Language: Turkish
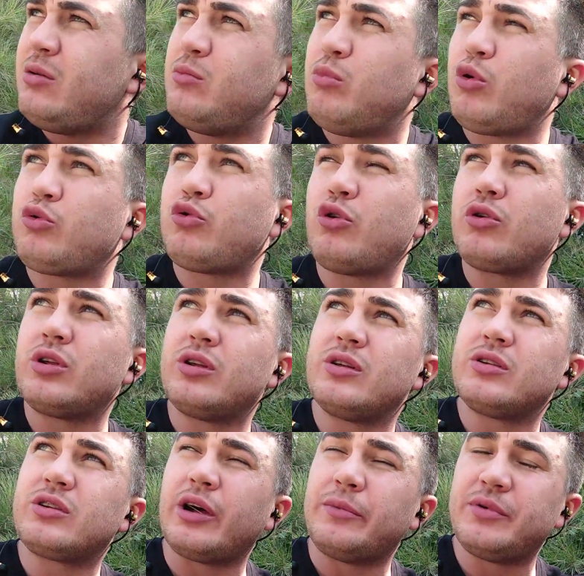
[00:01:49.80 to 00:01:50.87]
Motor
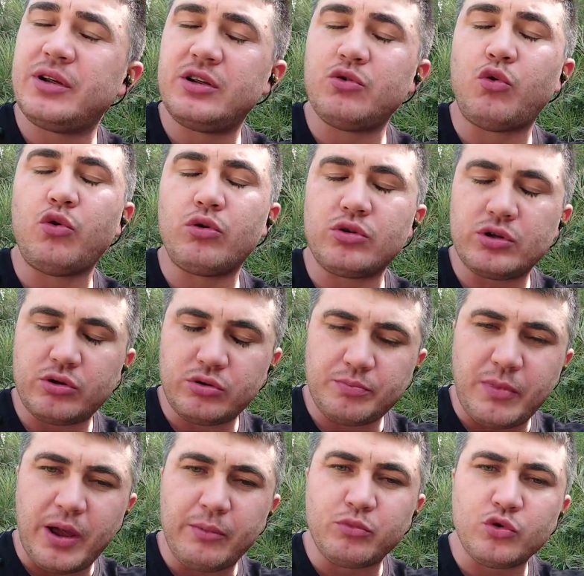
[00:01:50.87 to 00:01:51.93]
tabi
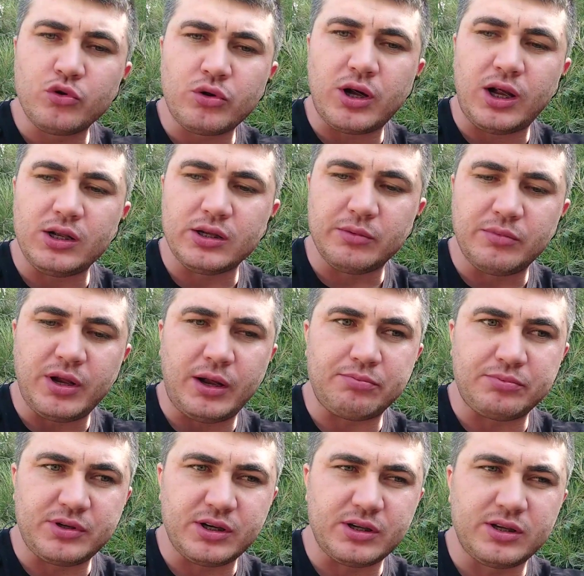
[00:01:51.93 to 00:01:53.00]
memnun kaldım
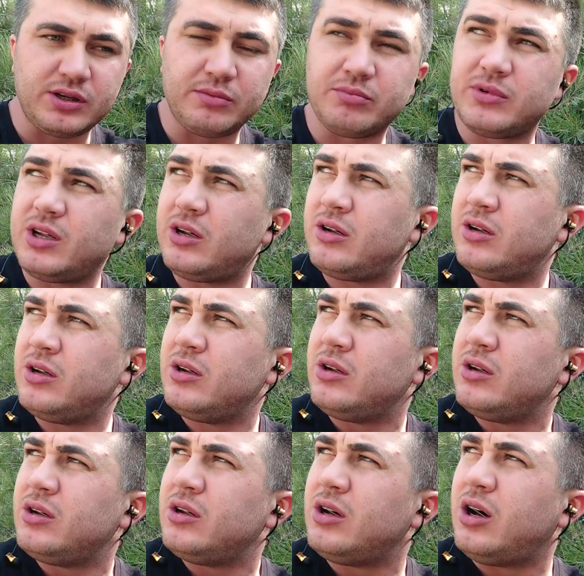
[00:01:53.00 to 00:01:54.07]
yaptırdığımda.
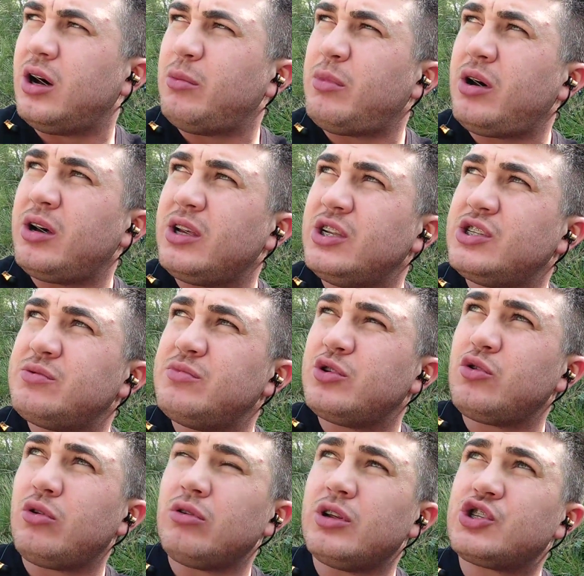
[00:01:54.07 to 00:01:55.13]
Ama
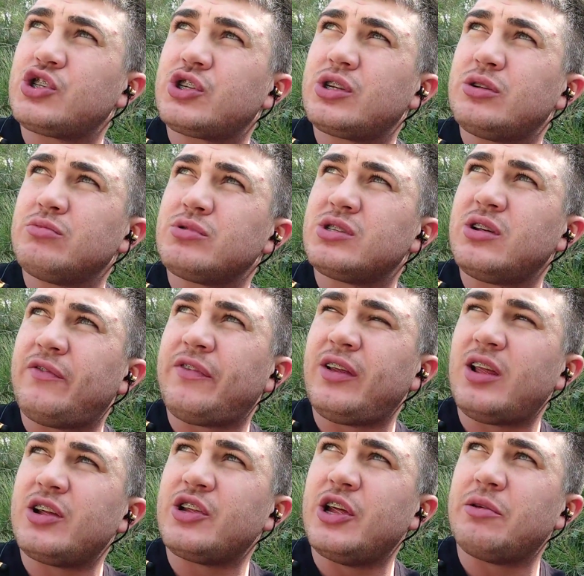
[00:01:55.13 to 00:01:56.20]
İzmir yoluna çıktığımızda
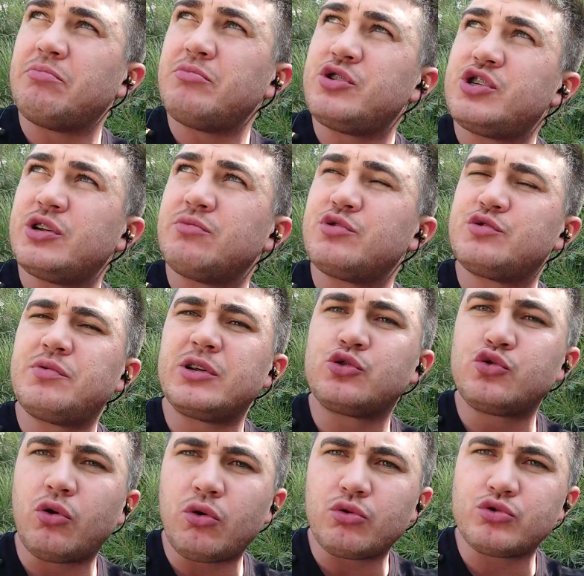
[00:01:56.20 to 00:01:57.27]
falan
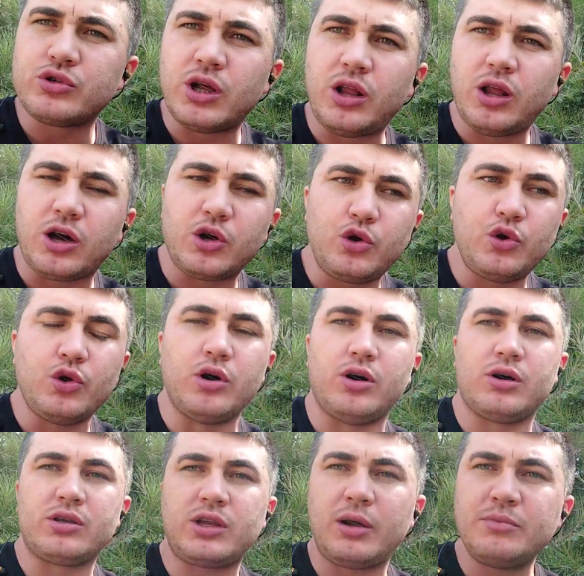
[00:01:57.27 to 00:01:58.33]
70-75 çok güzel
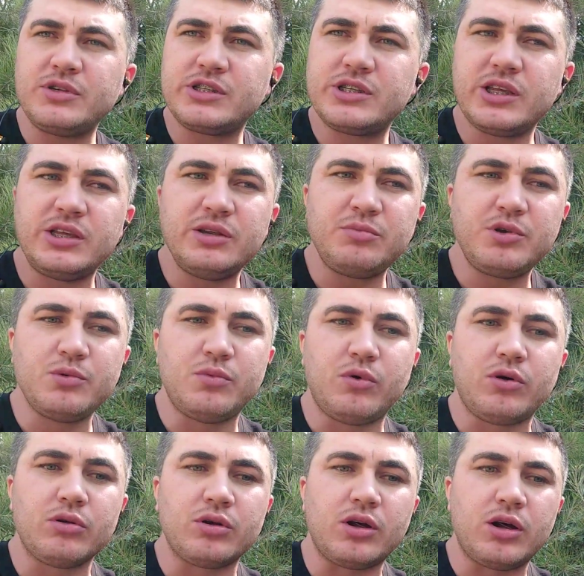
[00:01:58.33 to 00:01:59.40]
akıyor. Tam istediğim gibi
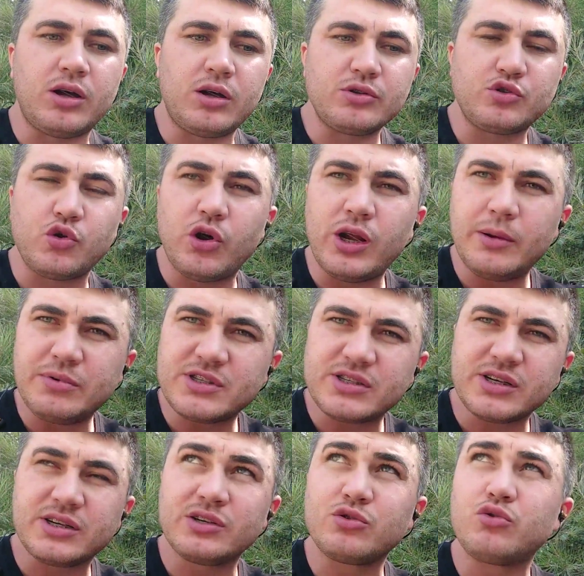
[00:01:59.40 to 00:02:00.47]
oldu. Şöyle bir
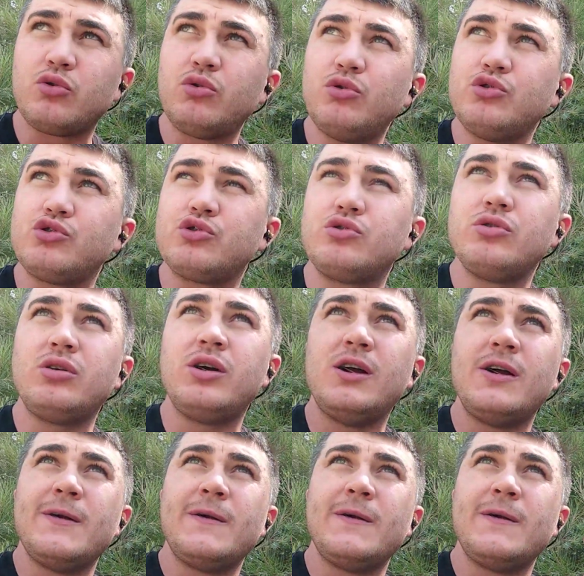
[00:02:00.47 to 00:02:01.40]
sıkıntı oluştu.